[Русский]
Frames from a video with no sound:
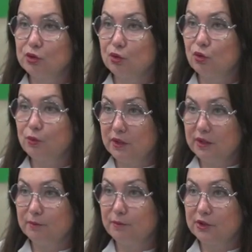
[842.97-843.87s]
купили
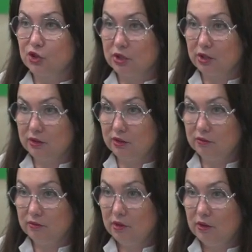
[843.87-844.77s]
им планшеты –
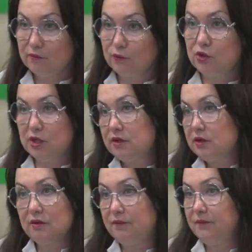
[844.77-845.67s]
но
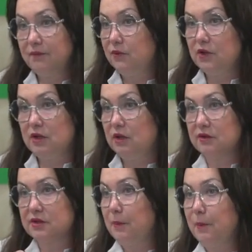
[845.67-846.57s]
дети
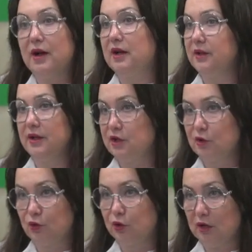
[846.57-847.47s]
не запали на
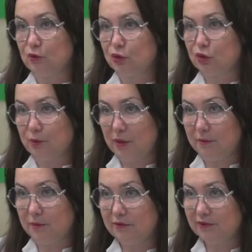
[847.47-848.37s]
них вот так вот, что
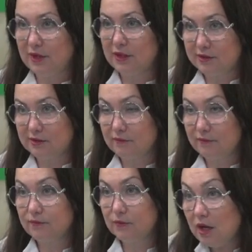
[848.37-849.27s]
прямо не вылезти.
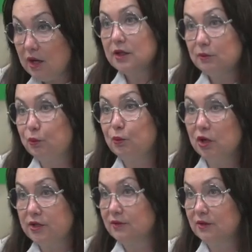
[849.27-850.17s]
Да, они ими
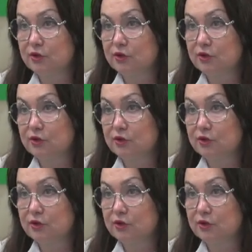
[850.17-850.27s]
пользовались